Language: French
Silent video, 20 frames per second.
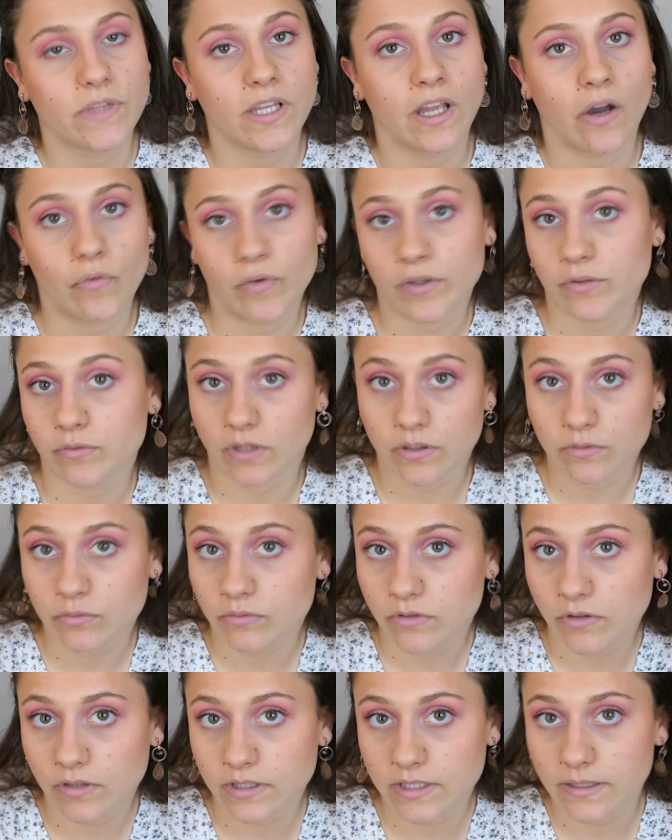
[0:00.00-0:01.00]
Et en fait, on a tout
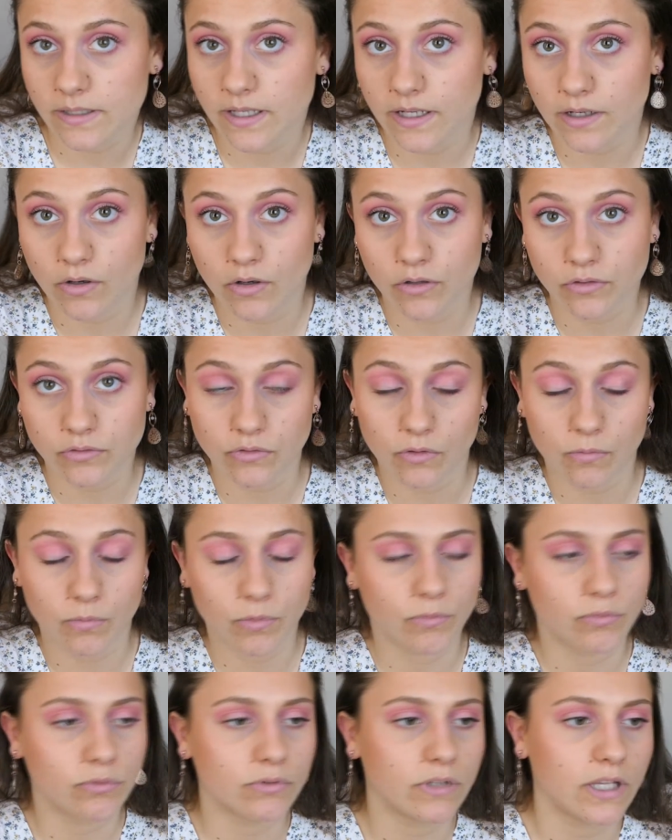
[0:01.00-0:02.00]
le temps été d'accord sur
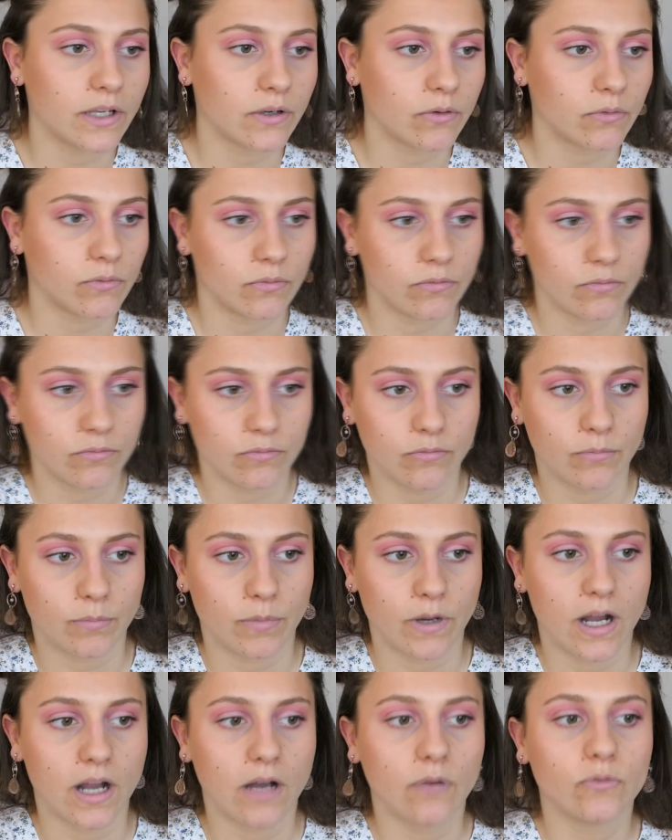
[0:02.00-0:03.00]
populaire ou,
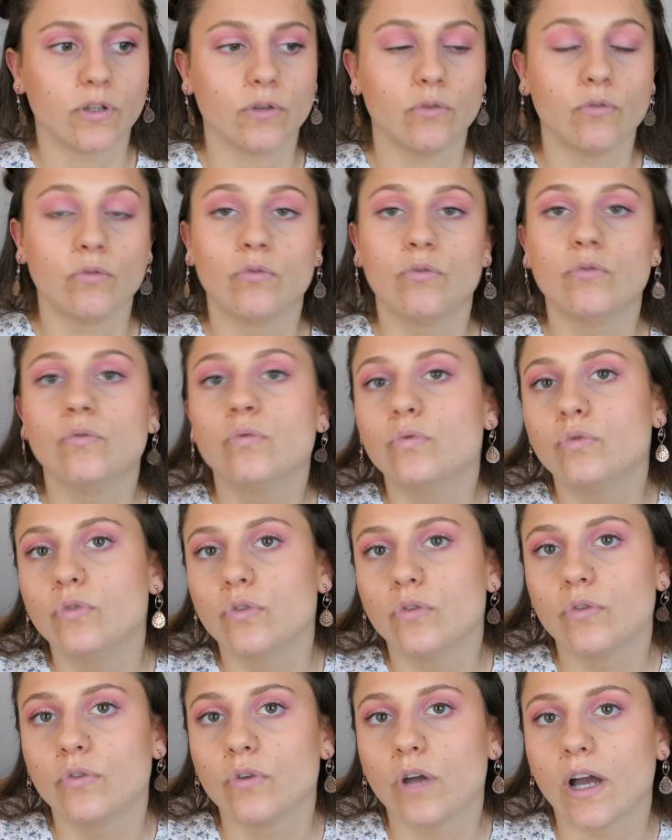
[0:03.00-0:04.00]
pas. On a eu une ou
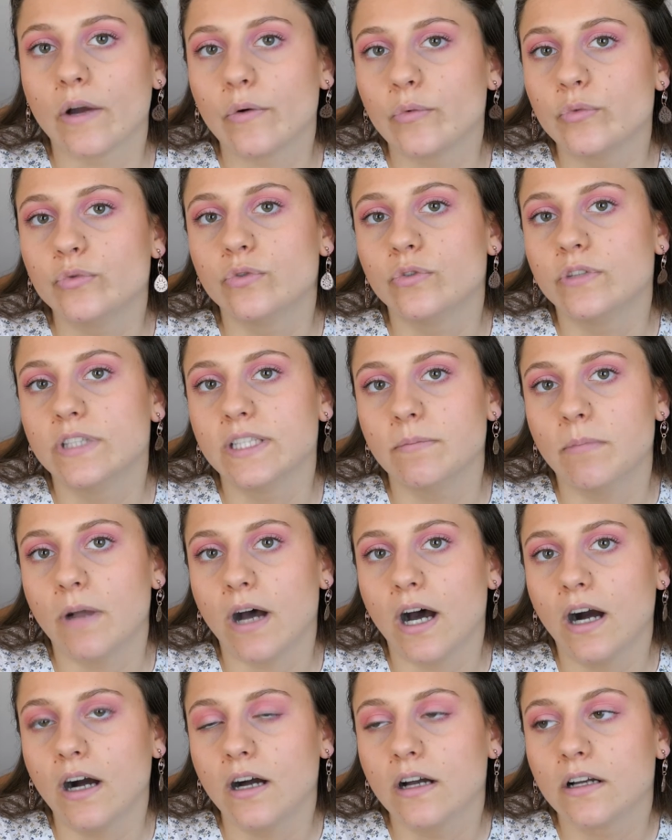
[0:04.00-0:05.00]
deux, un ou deux
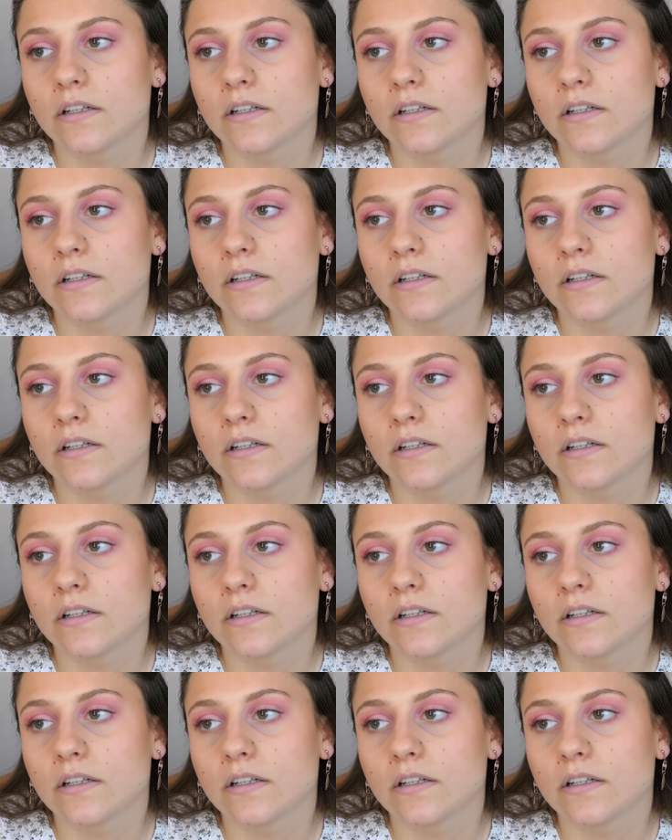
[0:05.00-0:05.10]
débats.